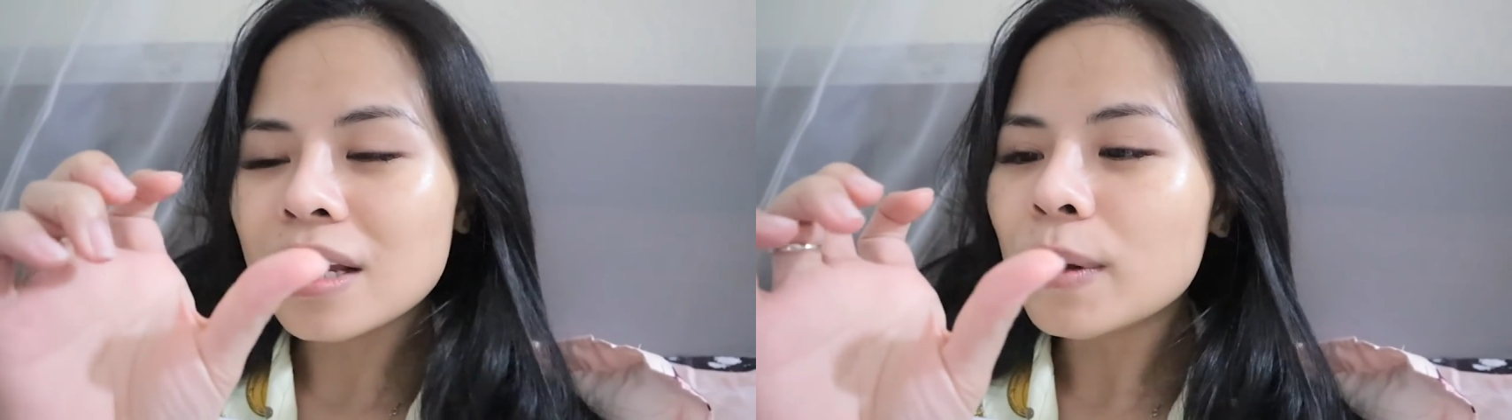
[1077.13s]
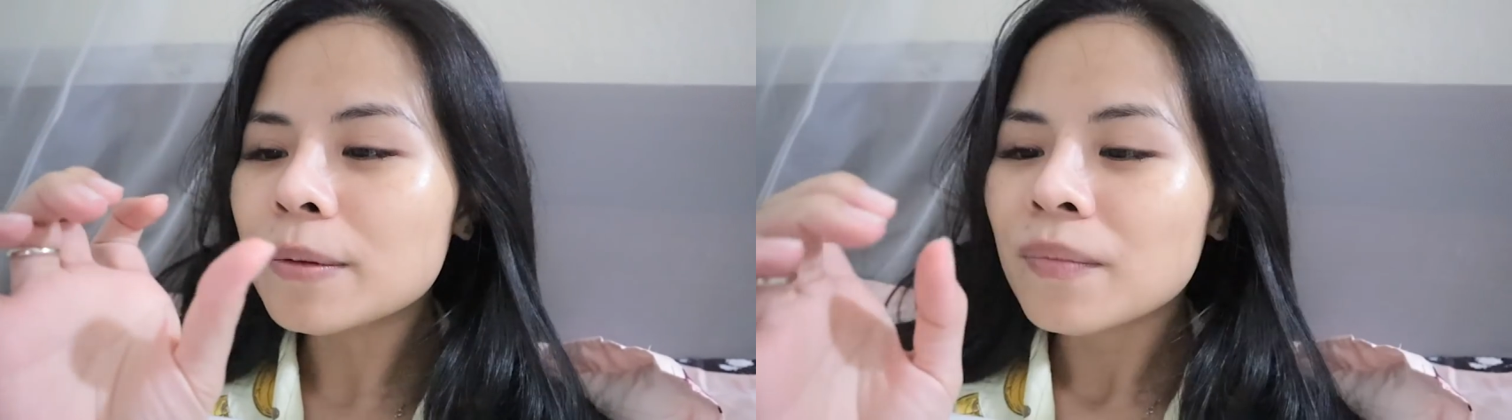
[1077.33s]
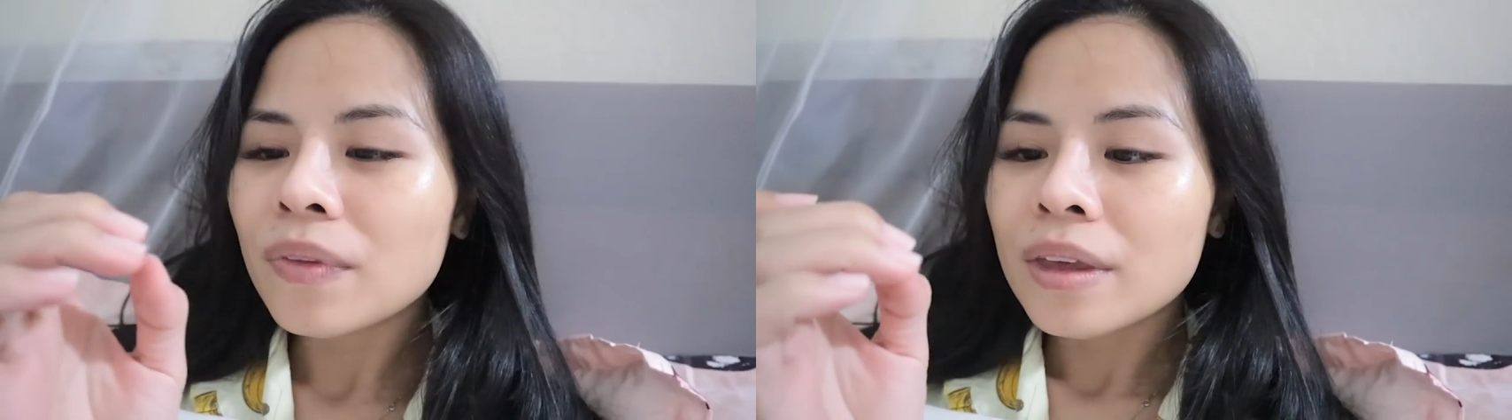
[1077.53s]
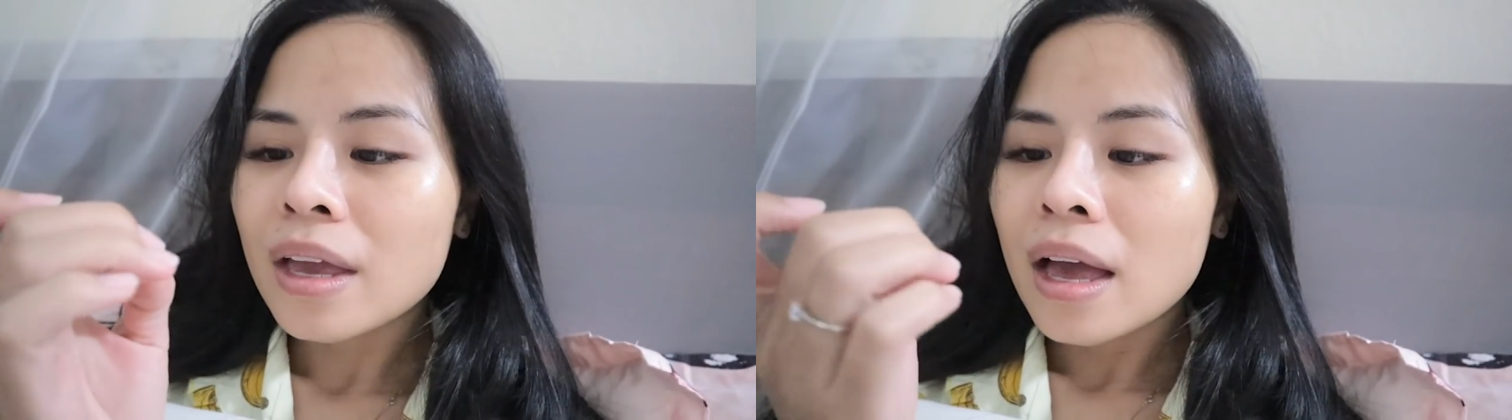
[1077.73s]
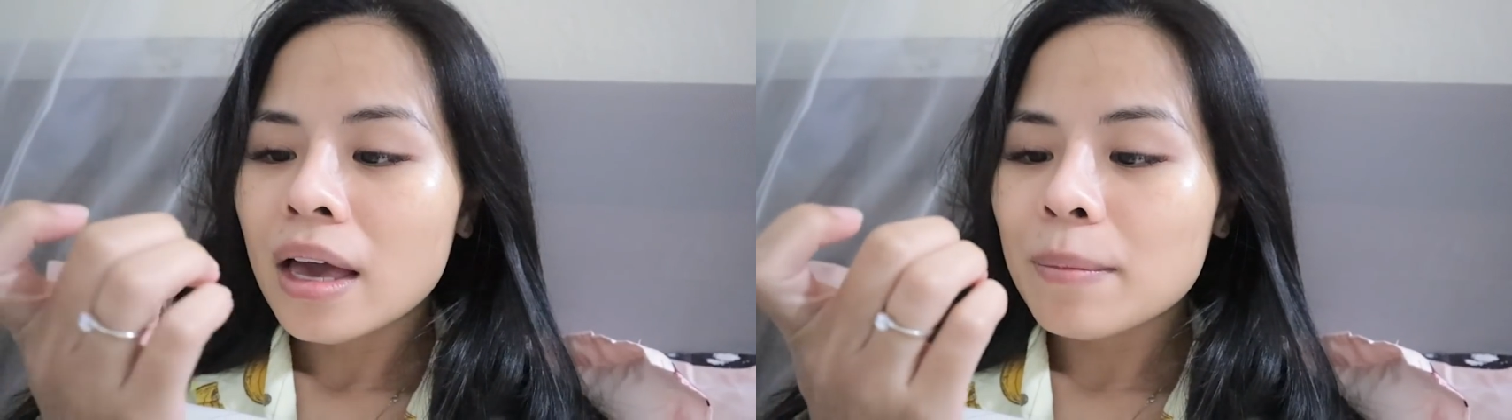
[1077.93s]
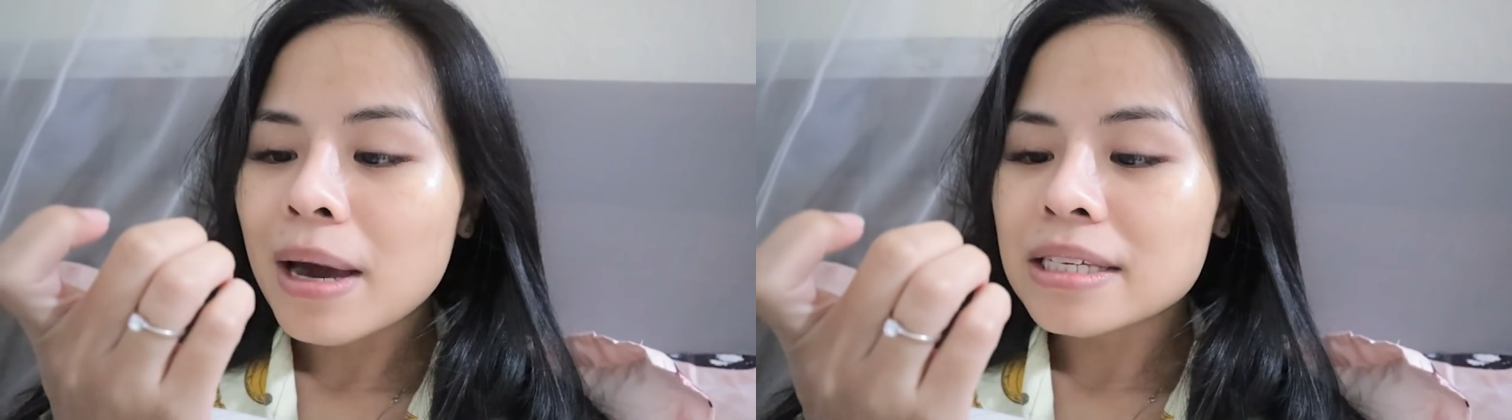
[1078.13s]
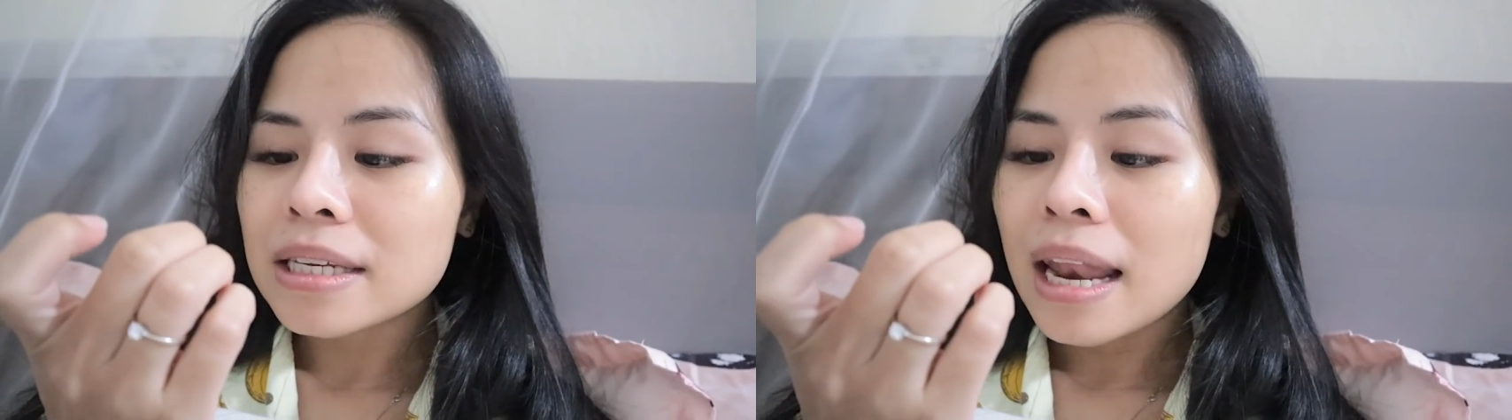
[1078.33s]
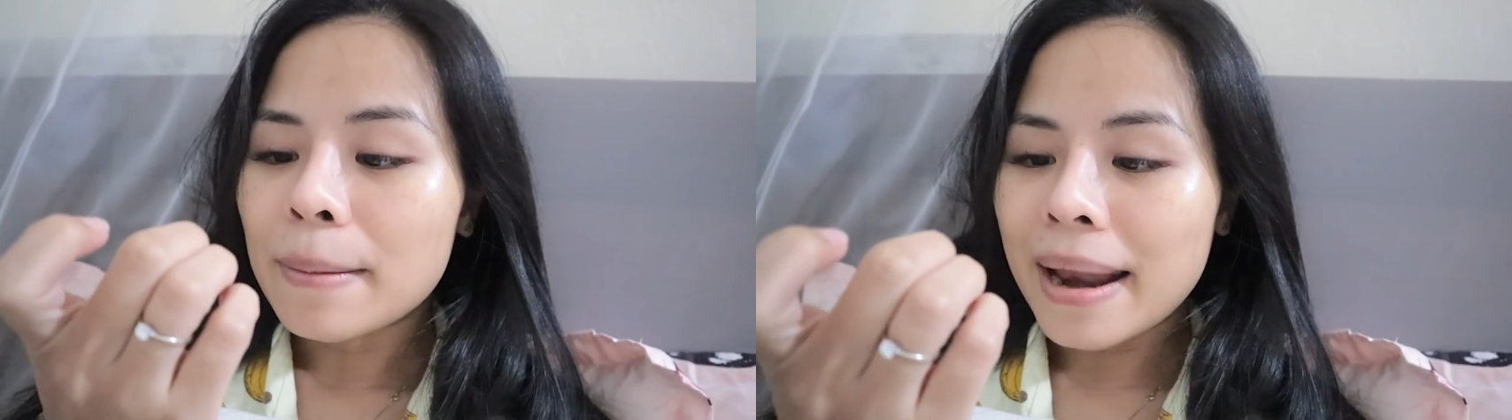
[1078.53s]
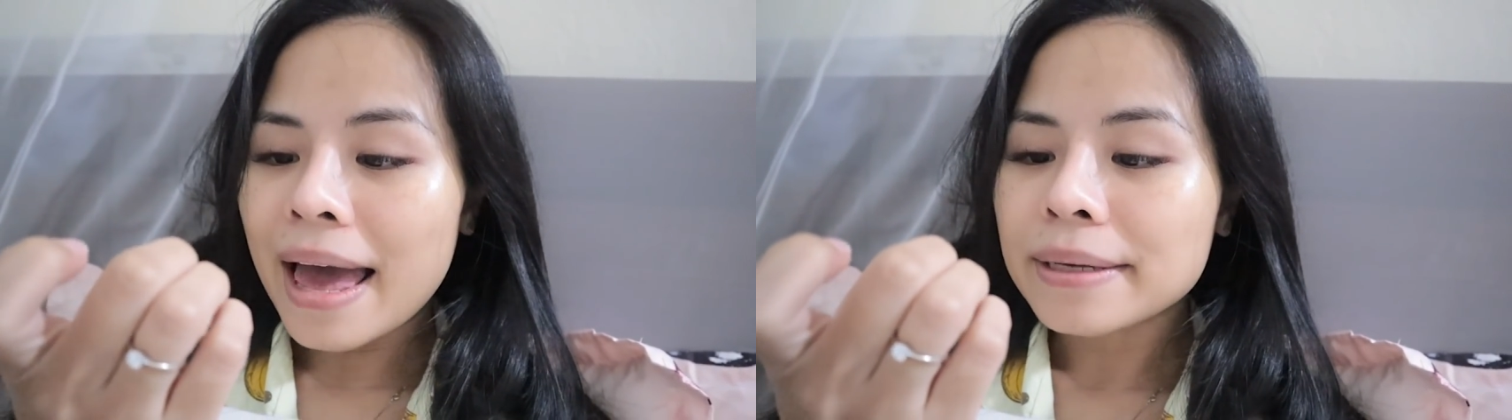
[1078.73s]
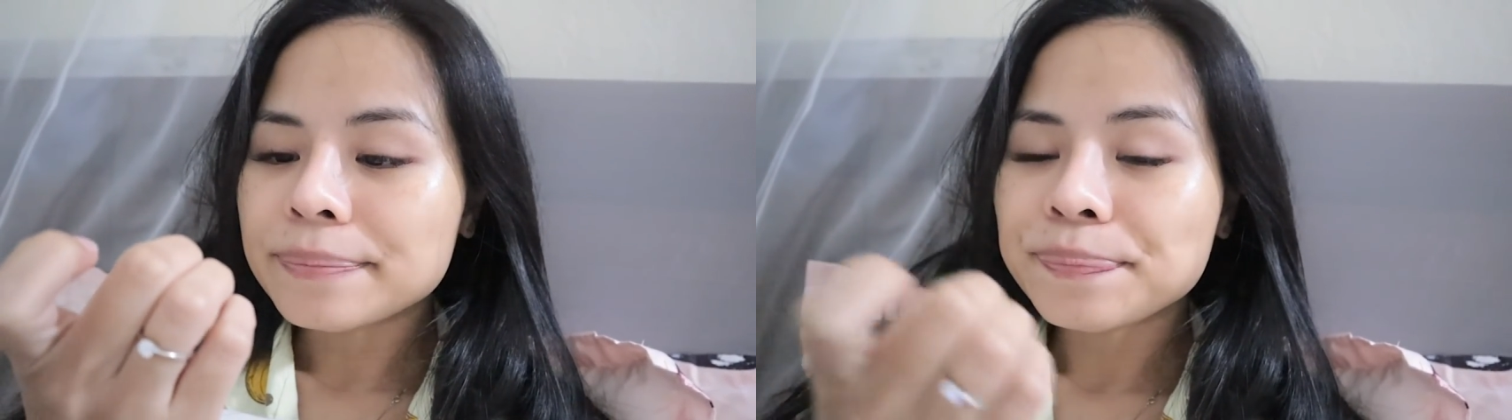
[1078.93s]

luôn. Ngày mai thì đi làm lại.